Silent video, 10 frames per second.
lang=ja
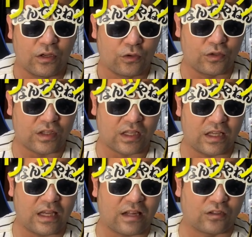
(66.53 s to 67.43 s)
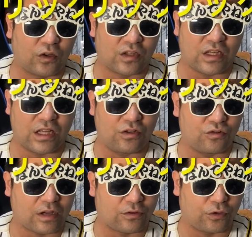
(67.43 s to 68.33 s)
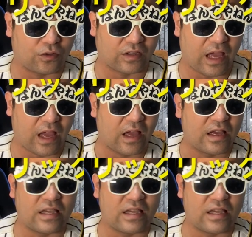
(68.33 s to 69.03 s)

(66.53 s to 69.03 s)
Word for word: 藤井康雄氏に入閣要請、